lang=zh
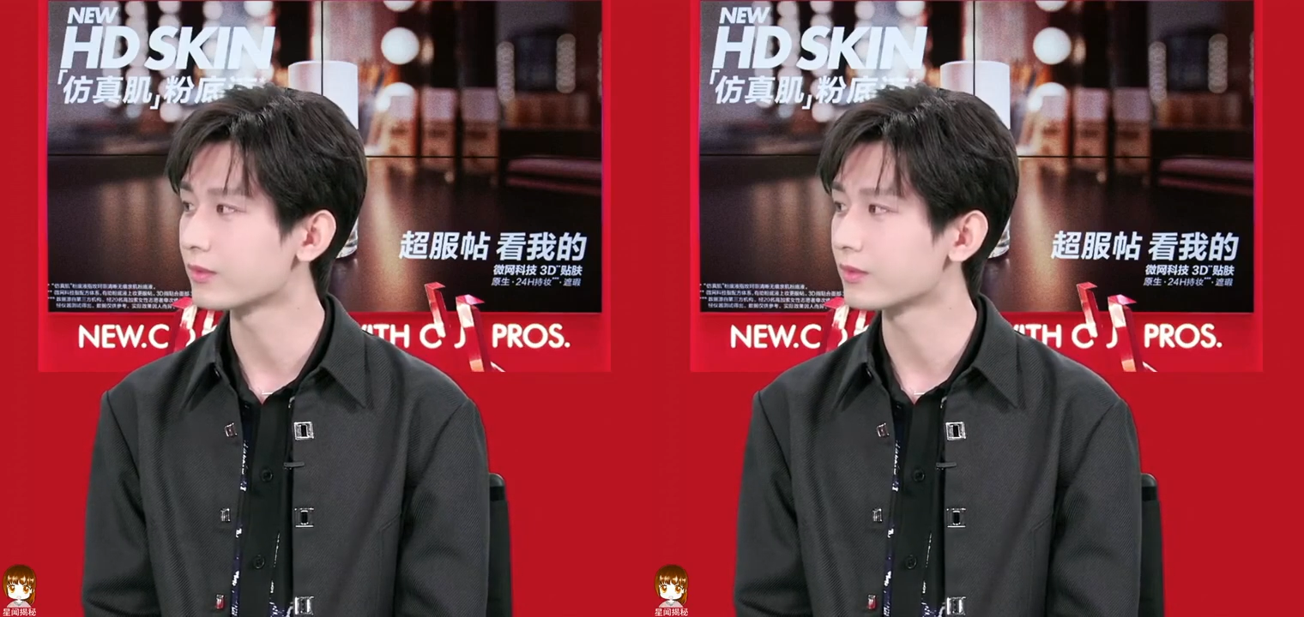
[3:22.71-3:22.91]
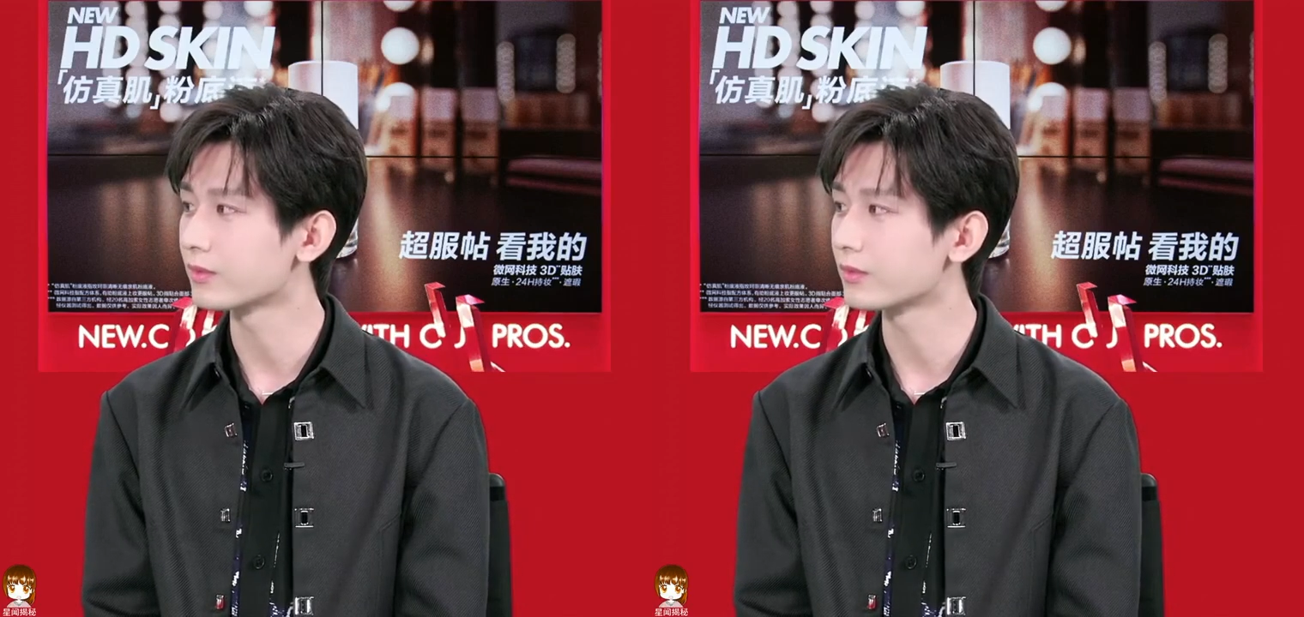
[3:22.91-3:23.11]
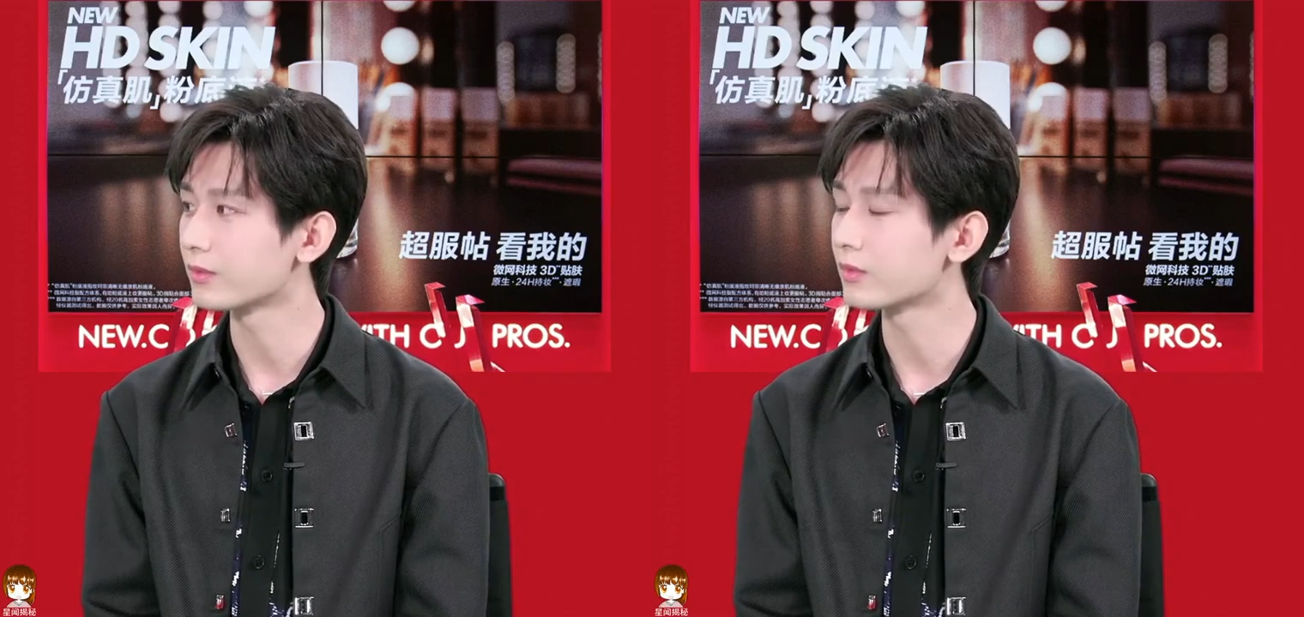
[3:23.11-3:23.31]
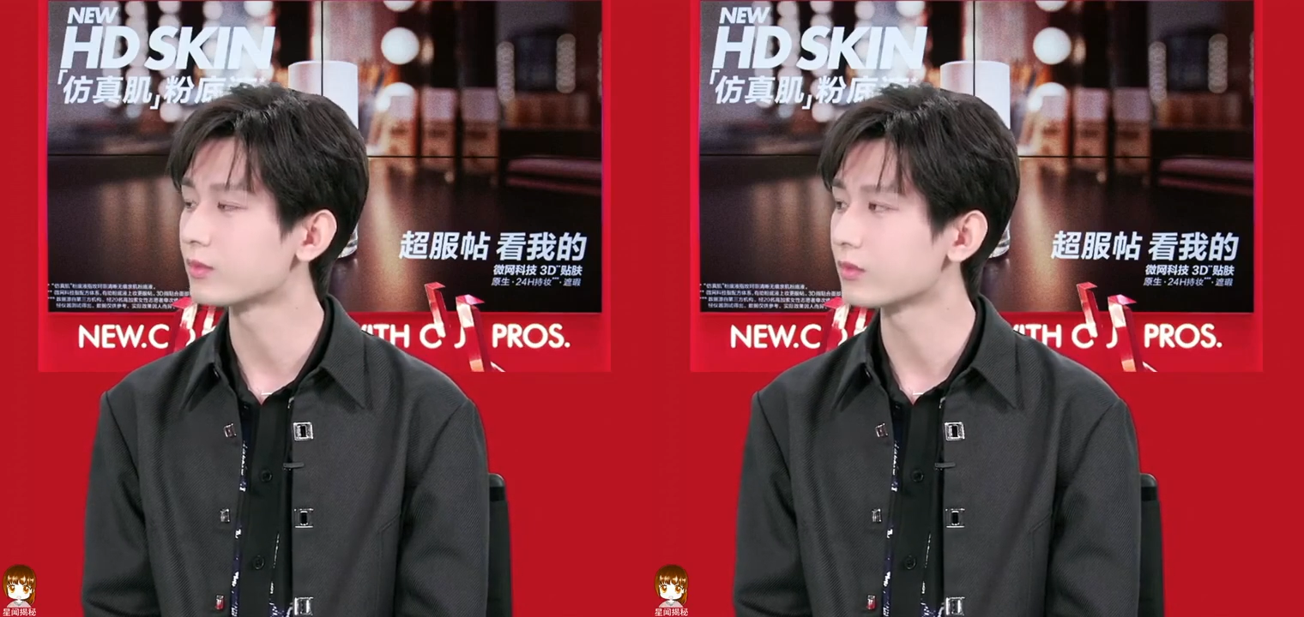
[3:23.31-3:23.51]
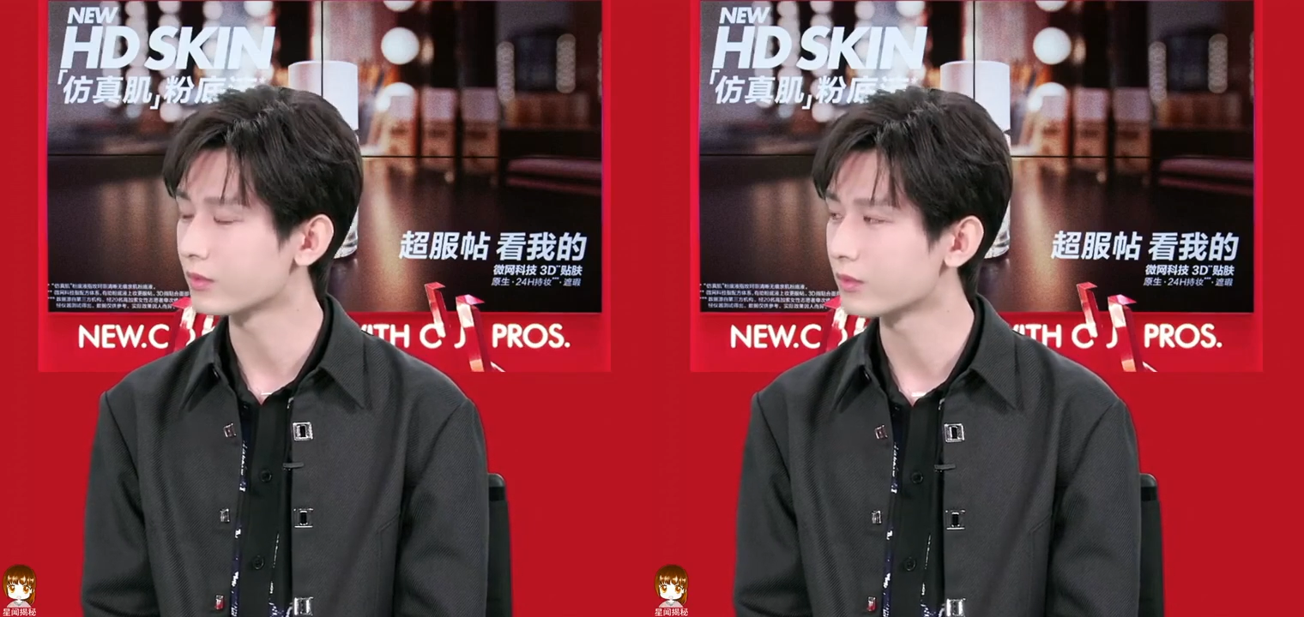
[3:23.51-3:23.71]
大家带来更
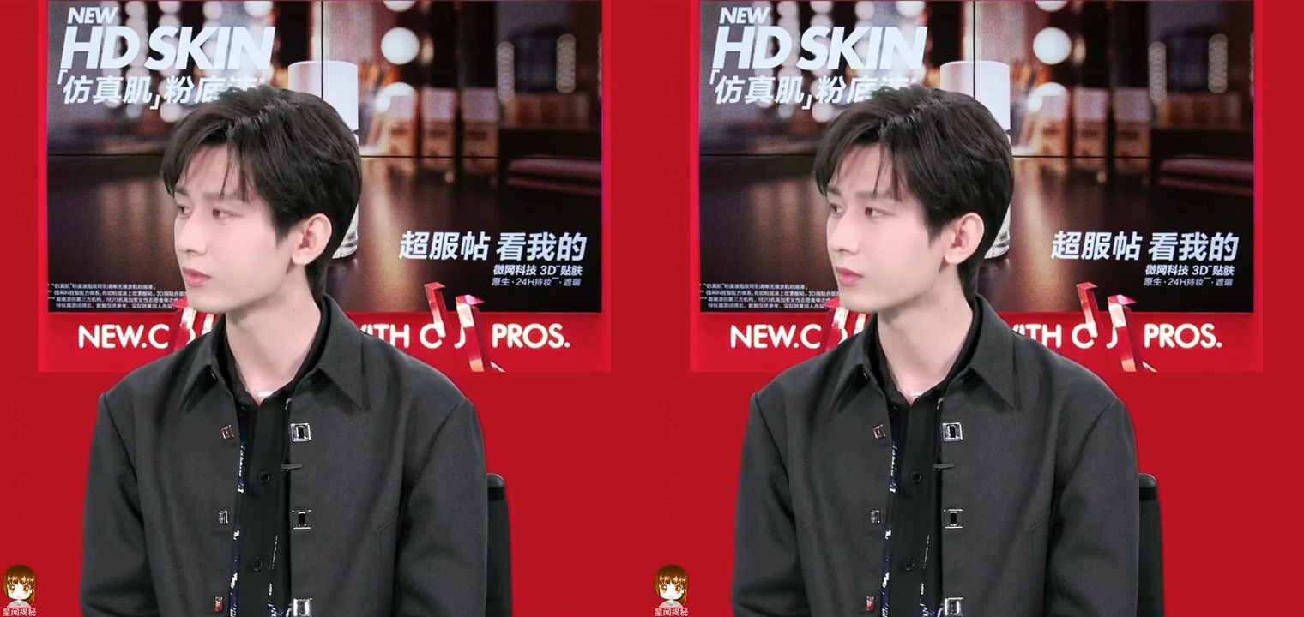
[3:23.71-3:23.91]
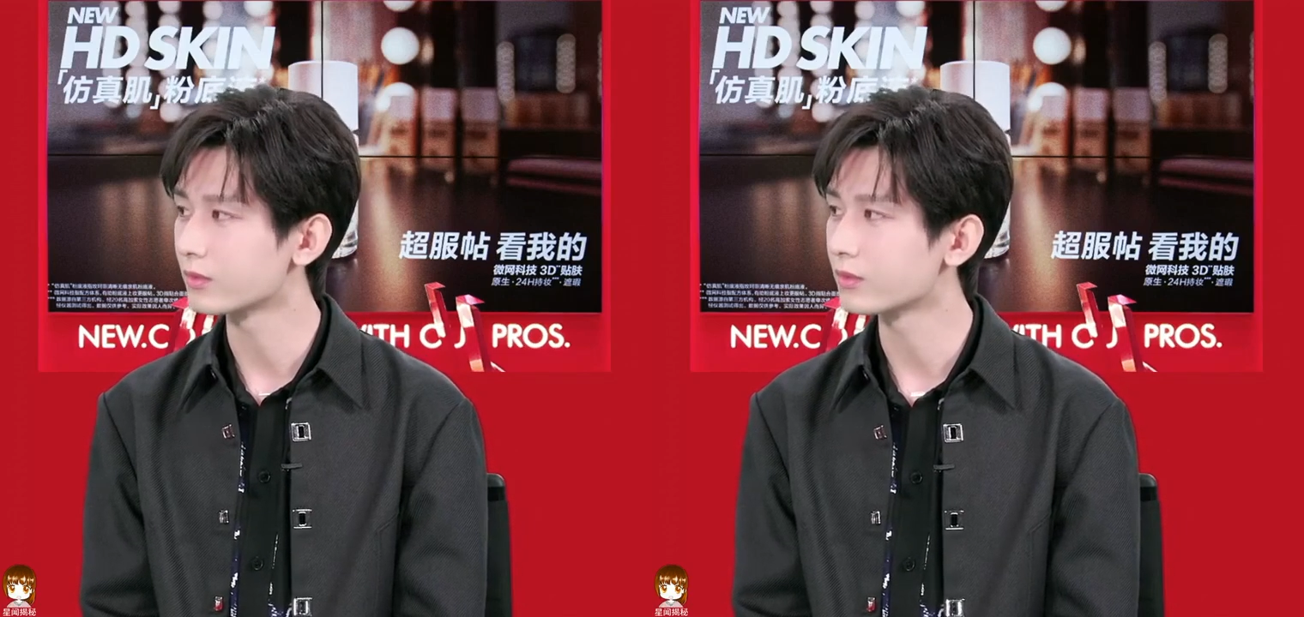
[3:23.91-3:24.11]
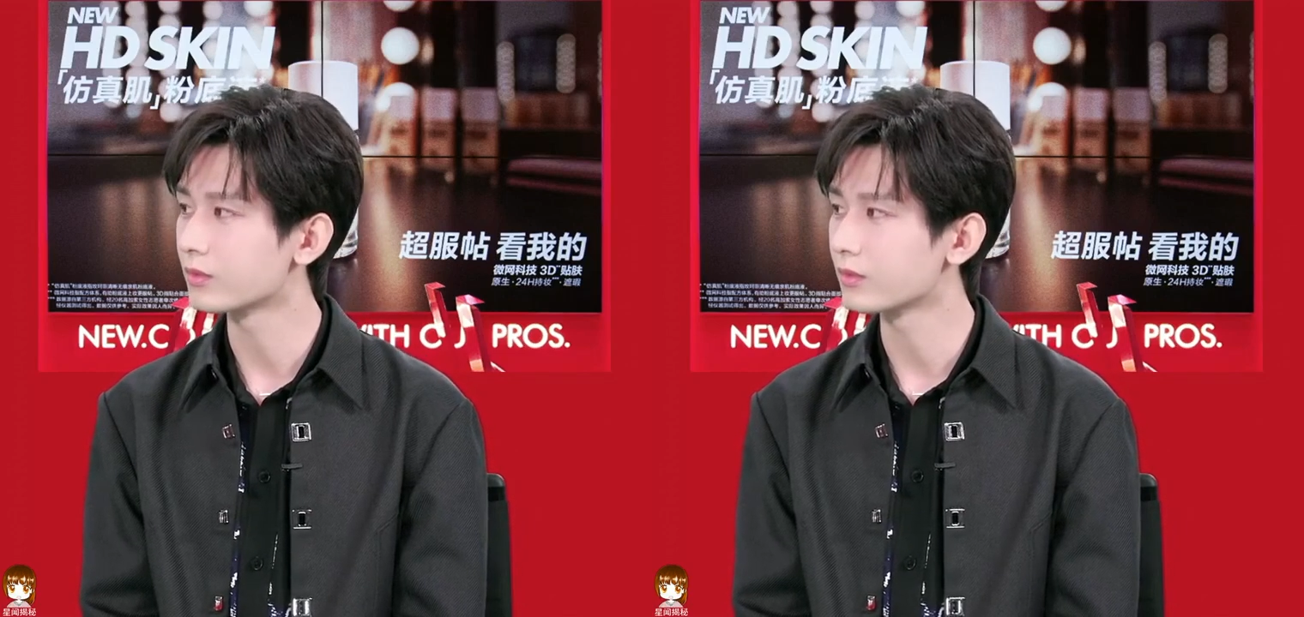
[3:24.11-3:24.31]
多的一个表演。